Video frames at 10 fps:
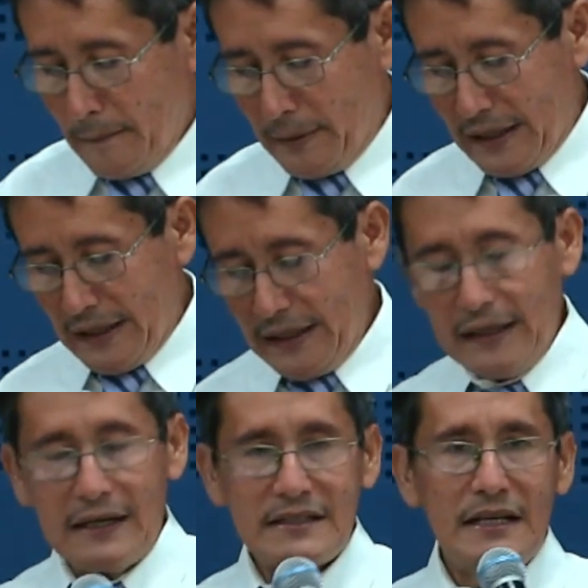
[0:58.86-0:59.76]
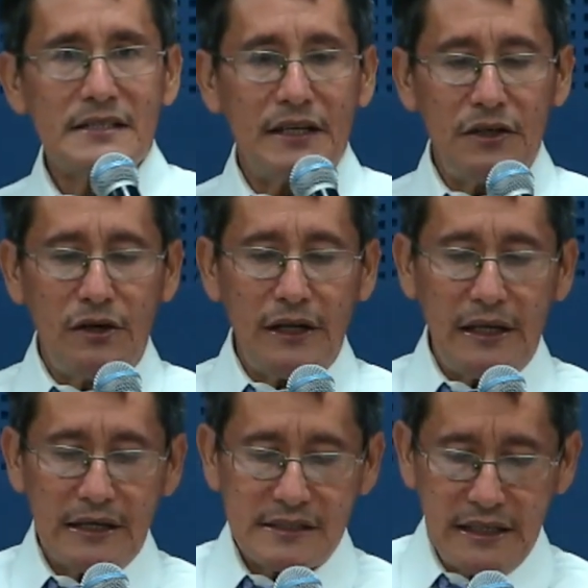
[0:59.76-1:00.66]
para darle gracias al Señor
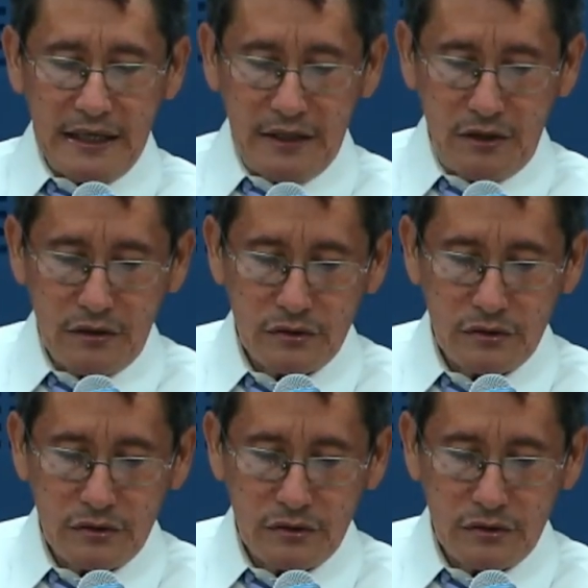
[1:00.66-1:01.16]
y así que Dios